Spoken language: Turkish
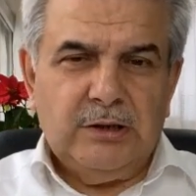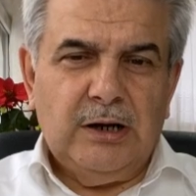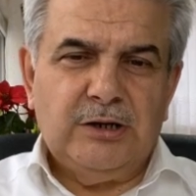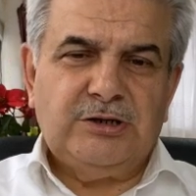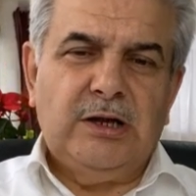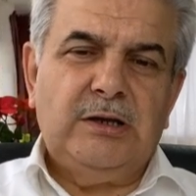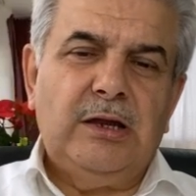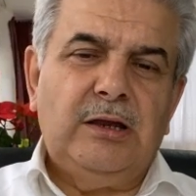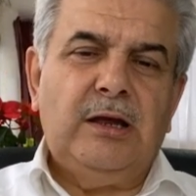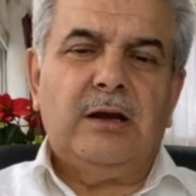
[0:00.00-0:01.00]
Yani
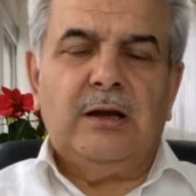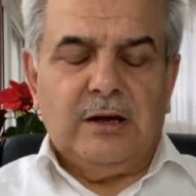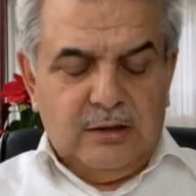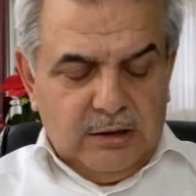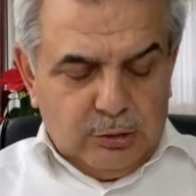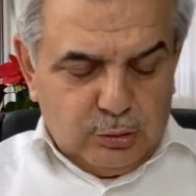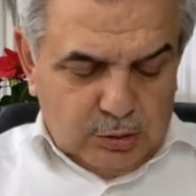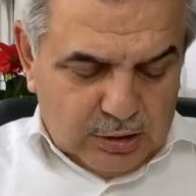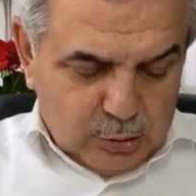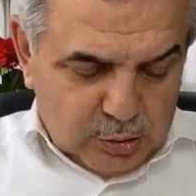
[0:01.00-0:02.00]
cennet nehirlerinden
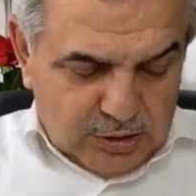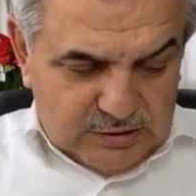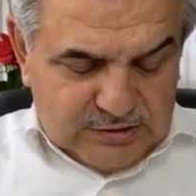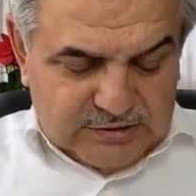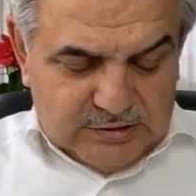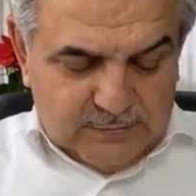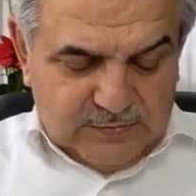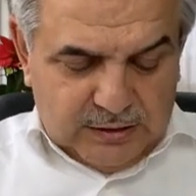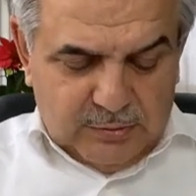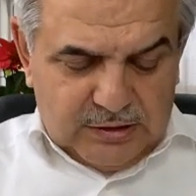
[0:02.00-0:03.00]
doya doya içsin
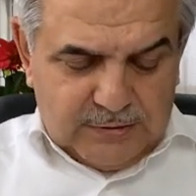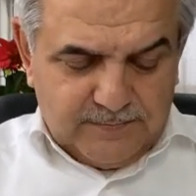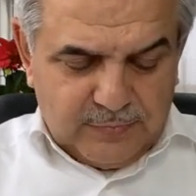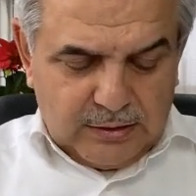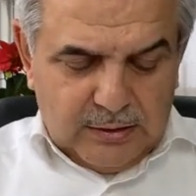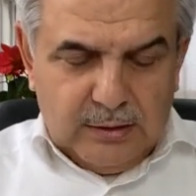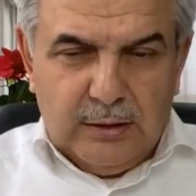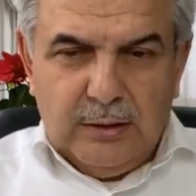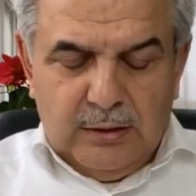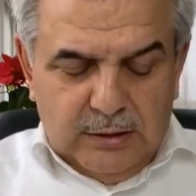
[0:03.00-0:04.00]
demek.
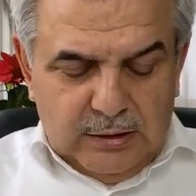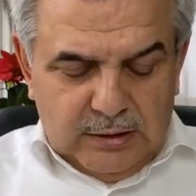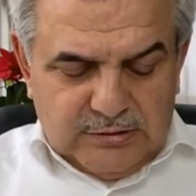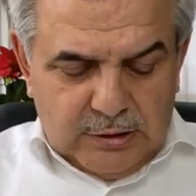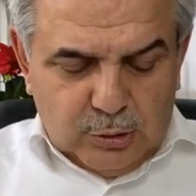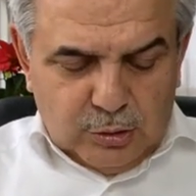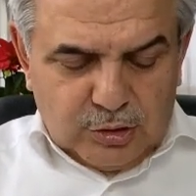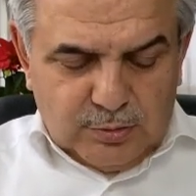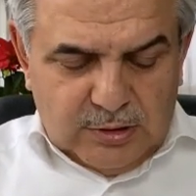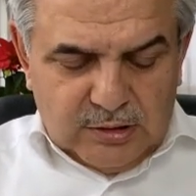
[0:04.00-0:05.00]
Hazreti
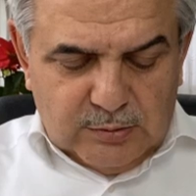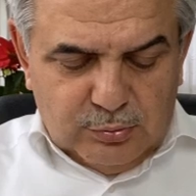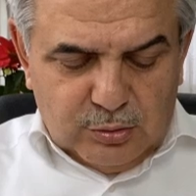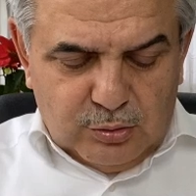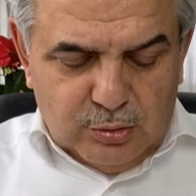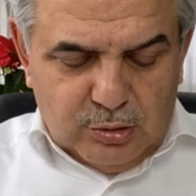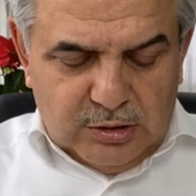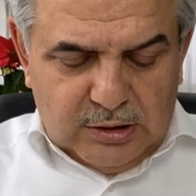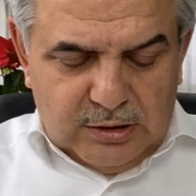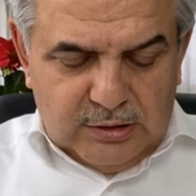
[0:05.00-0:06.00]
Osman da bu
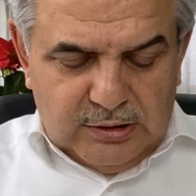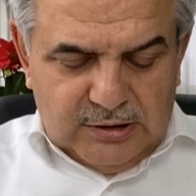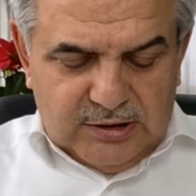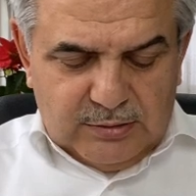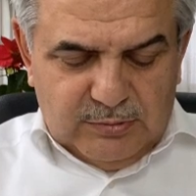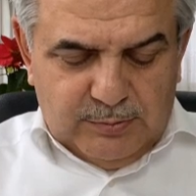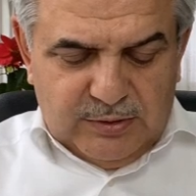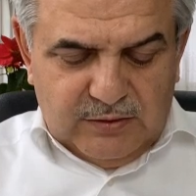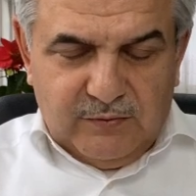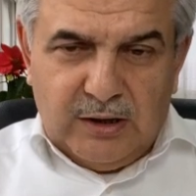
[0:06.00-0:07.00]
kuyuya 20
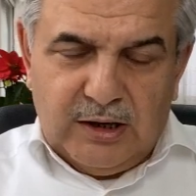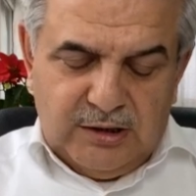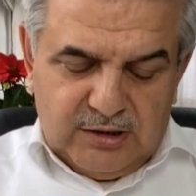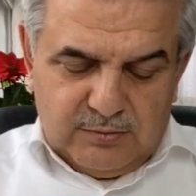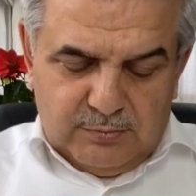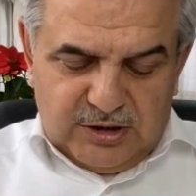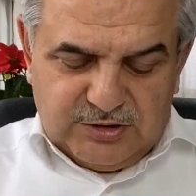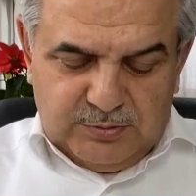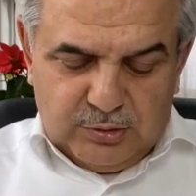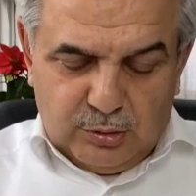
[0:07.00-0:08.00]
bin veya
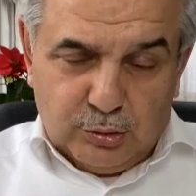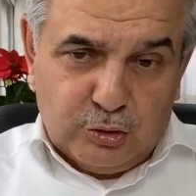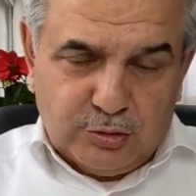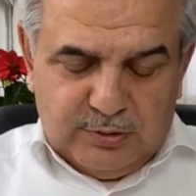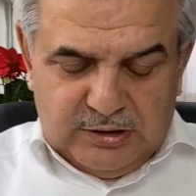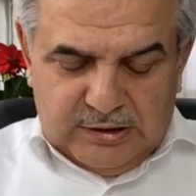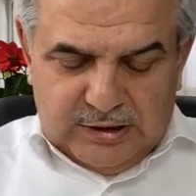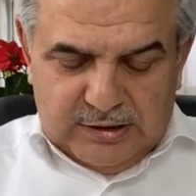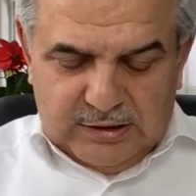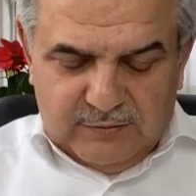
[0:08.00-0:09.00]
25 bin, 30 bin
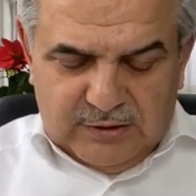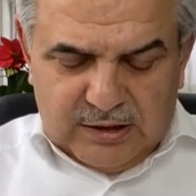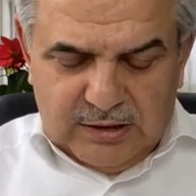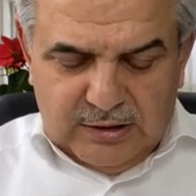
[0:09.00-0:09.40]
diyen de var.